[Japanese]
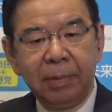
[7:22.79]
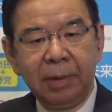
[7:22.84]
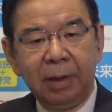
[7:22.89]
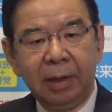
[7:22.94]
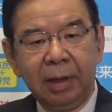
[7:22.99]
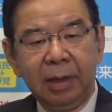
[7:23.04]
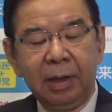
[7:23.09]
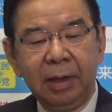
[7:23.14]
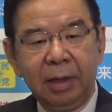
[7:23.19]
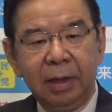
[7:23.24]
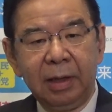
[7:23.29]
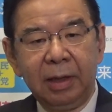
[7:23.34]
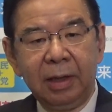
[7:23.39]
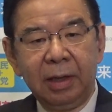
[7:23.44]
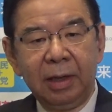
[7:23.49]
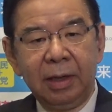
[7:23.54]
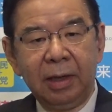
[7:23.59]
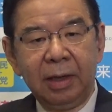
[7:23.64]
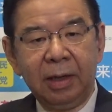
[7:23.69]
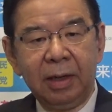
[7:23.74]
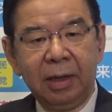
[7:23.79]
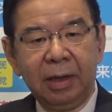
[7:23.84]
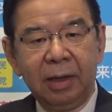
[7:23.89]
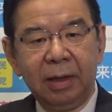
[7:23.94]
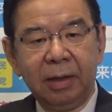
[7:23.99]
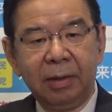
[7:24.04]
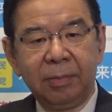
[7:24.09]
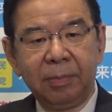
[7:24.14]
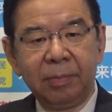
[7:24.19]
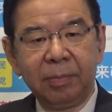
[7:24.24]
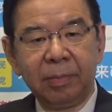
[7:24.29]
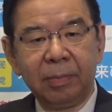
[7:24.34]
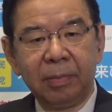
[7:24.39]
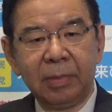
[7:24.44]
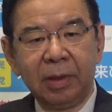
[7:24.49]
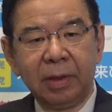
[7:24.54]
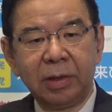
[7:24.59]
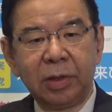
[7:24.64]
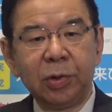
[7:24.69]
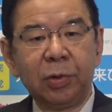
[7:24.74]

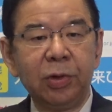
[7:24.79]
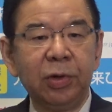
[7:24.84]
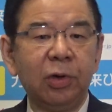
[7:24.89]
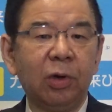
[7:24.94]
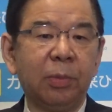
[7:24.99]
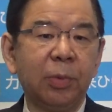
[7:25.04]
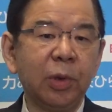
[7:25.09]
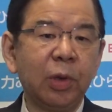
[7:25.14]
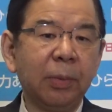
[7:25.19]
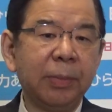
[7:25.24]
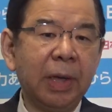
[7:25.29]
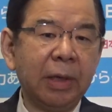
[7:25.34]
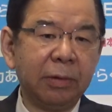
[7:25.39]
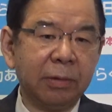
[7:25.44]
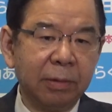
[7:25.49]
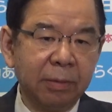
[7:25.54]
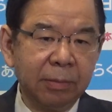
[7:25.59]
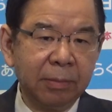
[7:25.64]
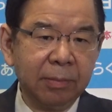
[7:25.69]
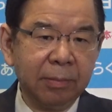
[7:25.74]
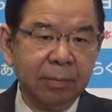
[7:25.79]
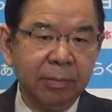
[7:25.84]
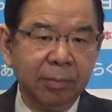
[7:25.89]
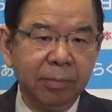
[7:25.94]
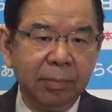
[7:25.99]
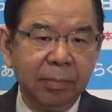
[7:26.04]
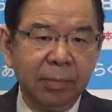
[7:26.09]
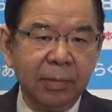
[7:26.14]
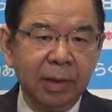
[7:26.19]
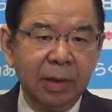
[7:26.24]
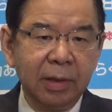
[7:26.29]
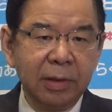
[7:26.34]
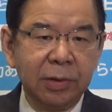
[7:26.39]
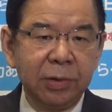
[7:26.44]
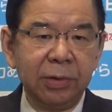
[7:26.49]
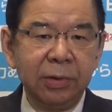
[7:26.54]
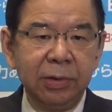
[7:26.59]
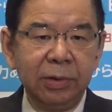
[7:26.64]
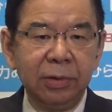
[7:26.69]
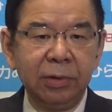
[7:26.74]
えー、弔意を求める
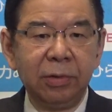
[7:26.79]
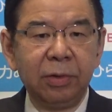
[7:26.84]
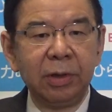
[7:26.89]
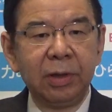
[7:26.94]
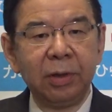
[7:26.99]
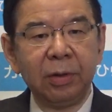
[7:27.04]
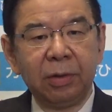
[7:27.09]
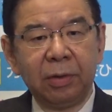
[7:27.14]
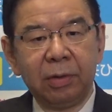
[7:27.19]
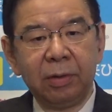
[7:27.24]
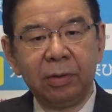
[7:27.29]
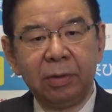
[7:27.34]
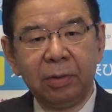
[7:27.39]
そういう動きを